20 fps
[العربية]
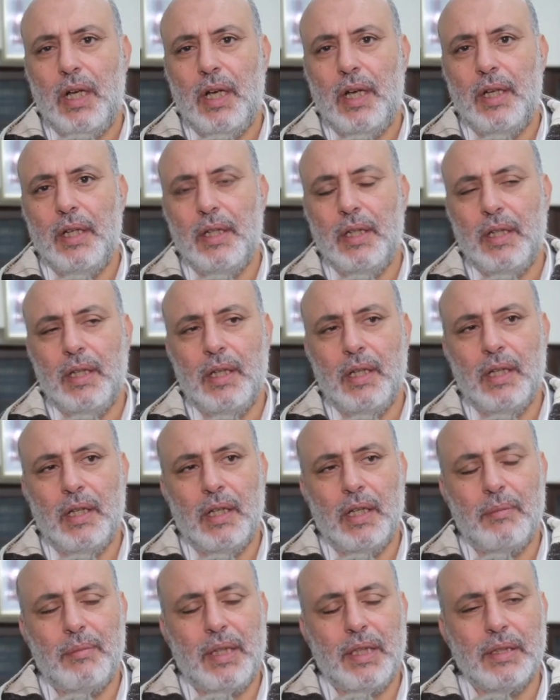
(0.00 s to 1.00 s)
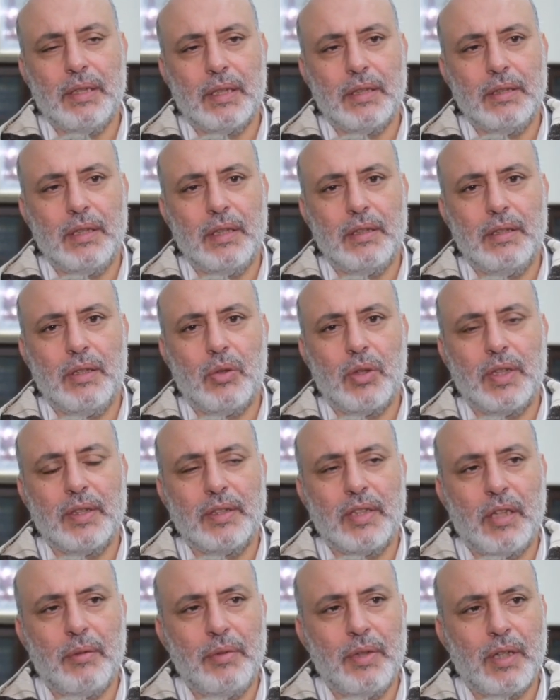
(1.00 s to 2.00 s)
على المحضر ديال الدورة
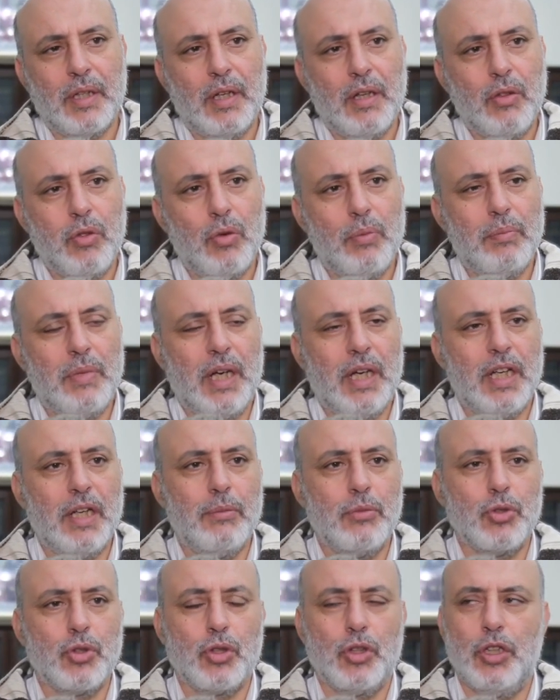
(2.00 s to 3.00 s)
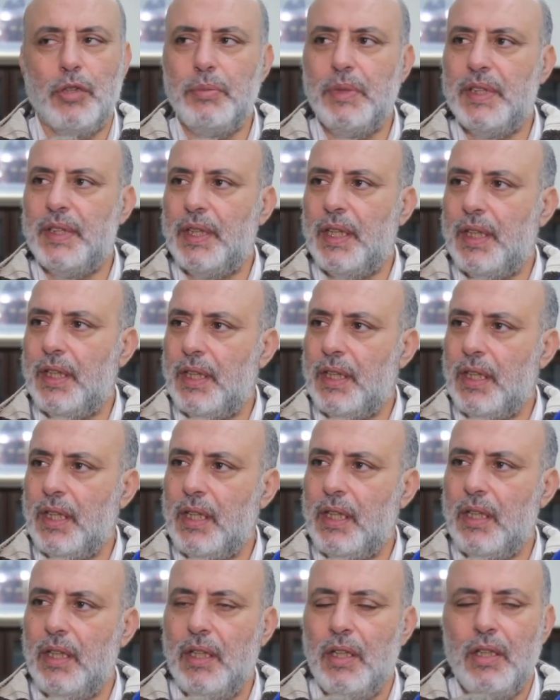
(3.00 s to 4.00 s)
السابقة ثم على مشروع
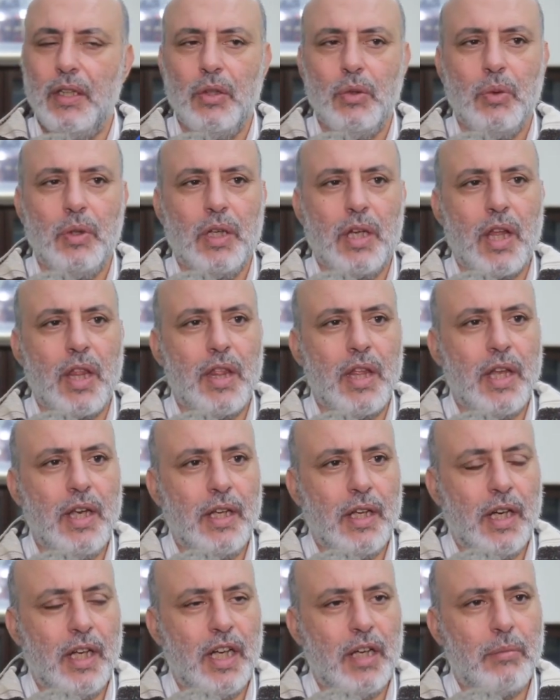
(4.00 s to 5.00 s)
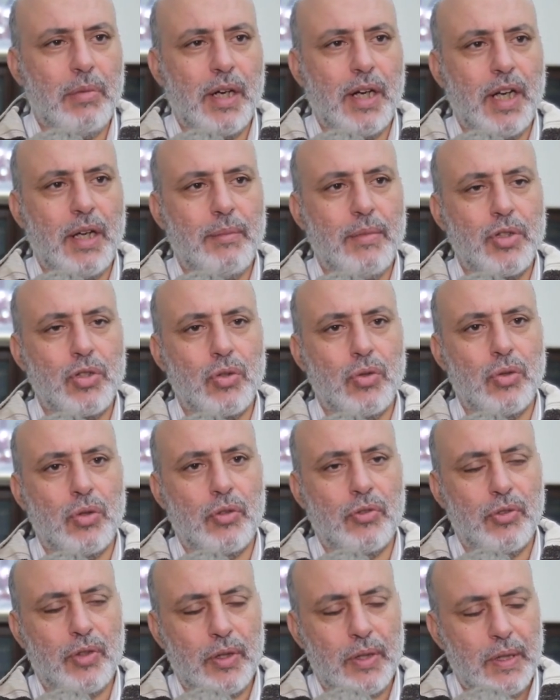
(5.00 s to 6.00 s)
الميزانية وكذلك على برنامج
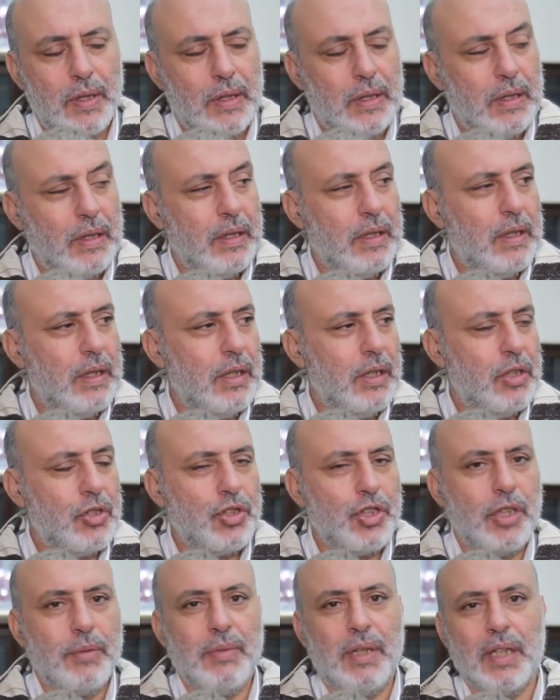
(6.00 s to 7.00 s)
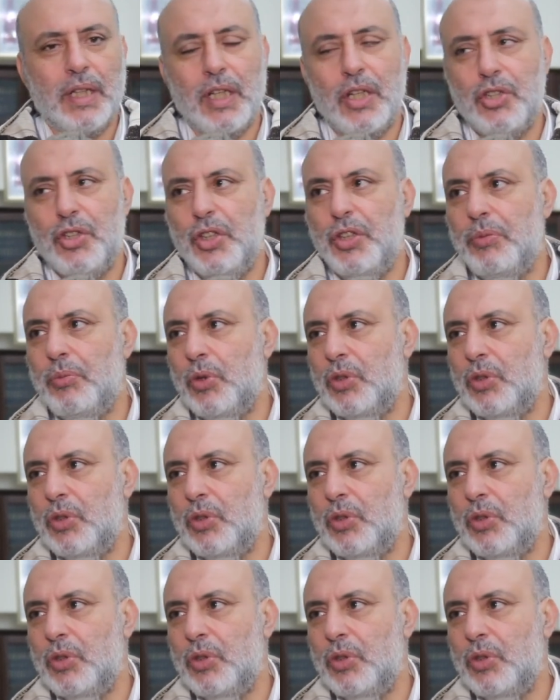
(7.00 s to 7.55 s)
الغرفة الاجتماع كان جد